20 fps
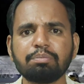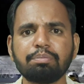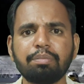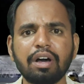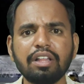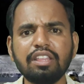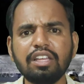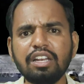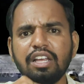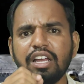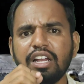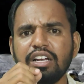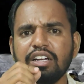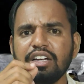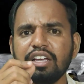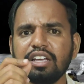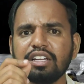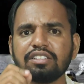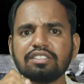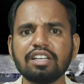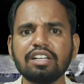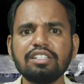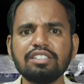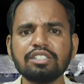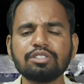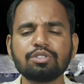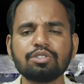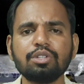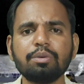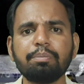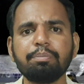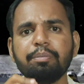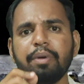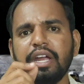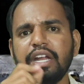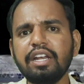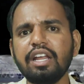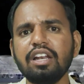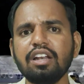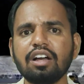பதினேழு டிகிரி செல்சியஸ் வந்து
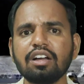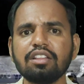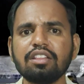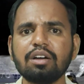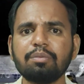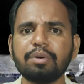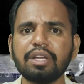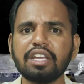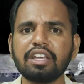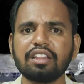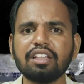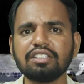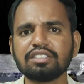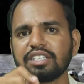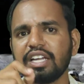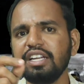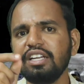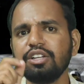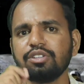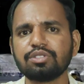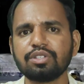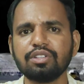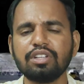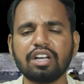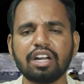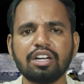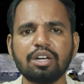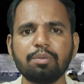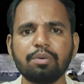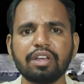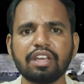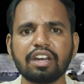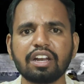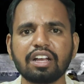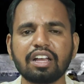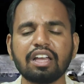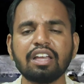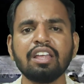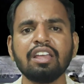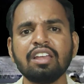மெயின்டைன் ஆகுது அப்படிங்கிறத சயின்டிஸ்ட் வந்து கண்டுபிடிக்கிறாங்க
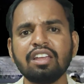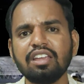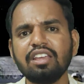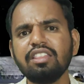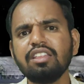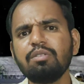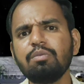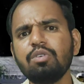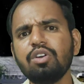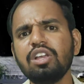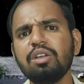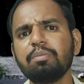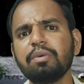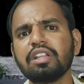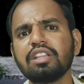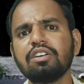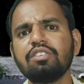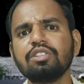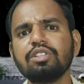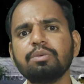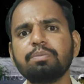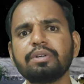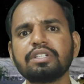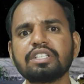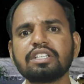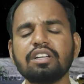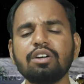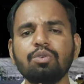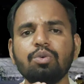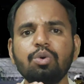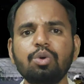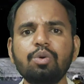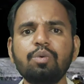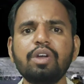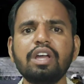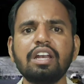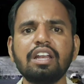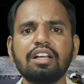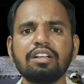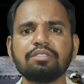இது மூலியமாக தான் வந்து பார்த்திங்கன்னா
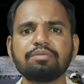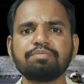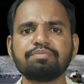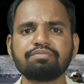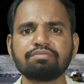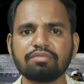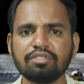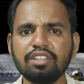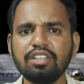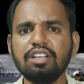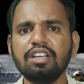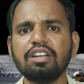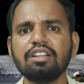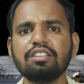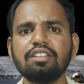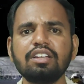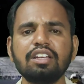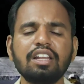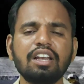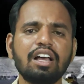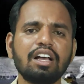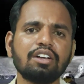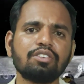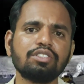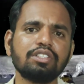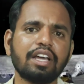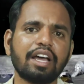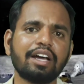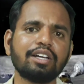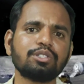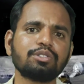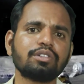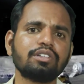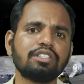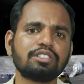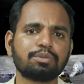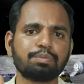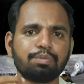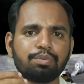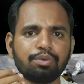ஒருவேளை இங்கிருந்து நிலாவுக்கு வந்து
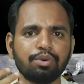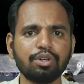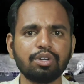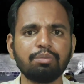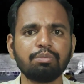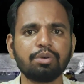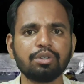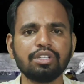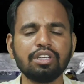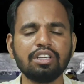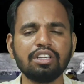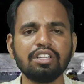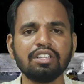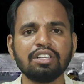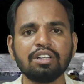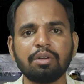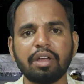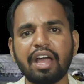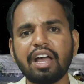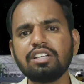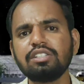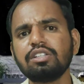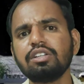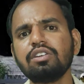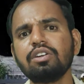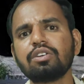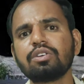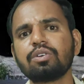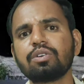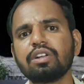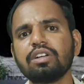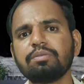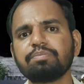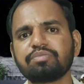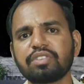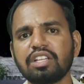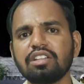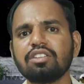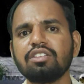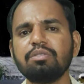ஆஸ்ட்ரோனட்ஸ் போகும்போது ஆஸ்ட்ரோனட்டோட
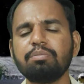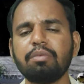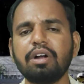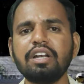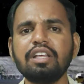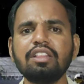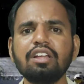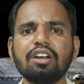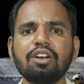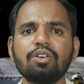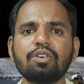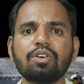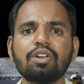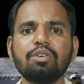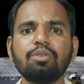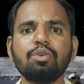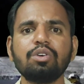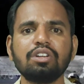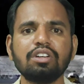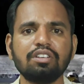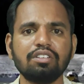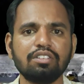அதாவது மனிதர்களோட ஒரு